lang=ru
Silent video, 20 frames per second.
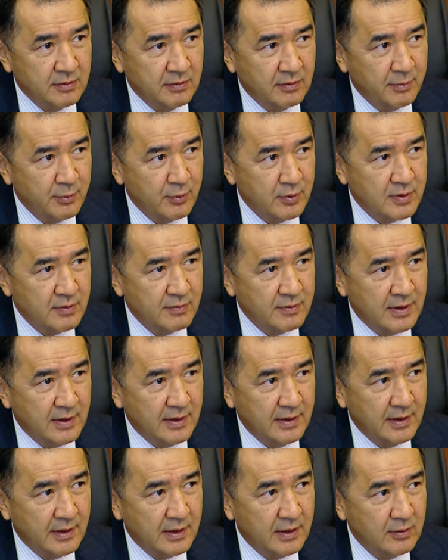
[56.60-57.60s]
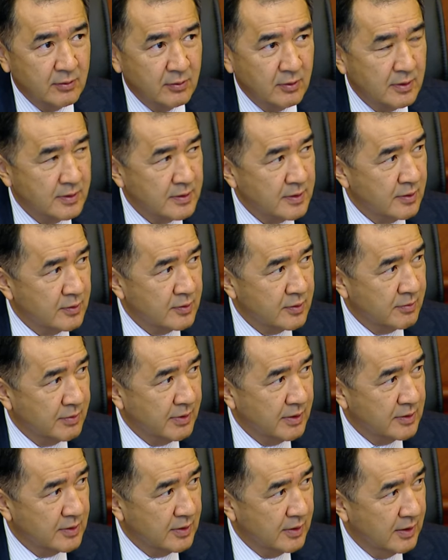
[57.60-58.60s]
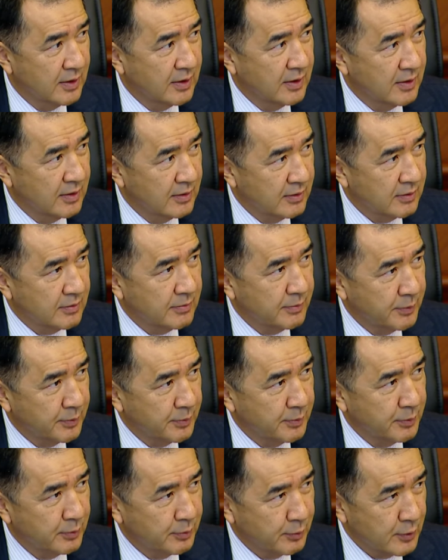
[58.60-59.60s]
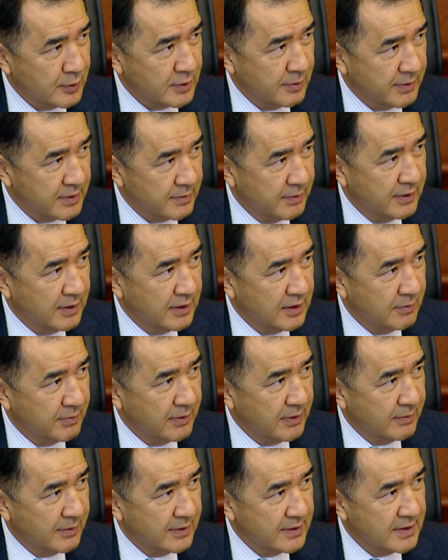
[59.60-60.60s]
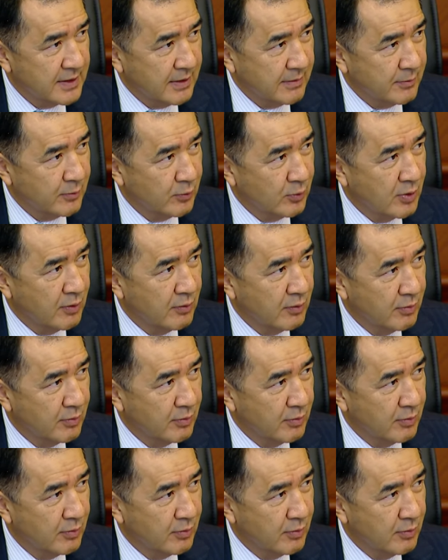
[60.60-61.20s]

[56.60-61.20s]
эти вопросы взяли на контроль. Оскар а, Зукович, просто посмотрите по областям, у